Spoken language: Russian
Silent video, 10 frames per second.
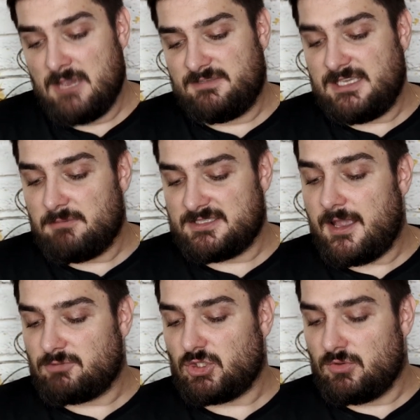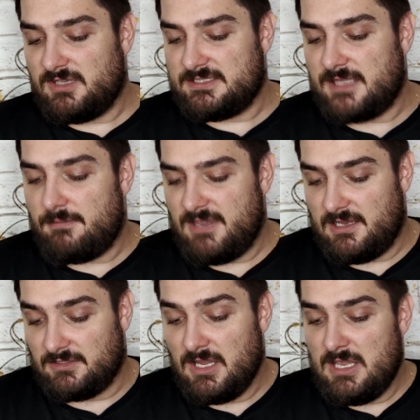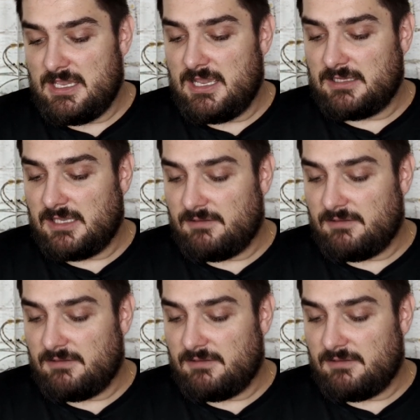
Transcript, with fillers: Все мы знаем, что он нестабилен, и это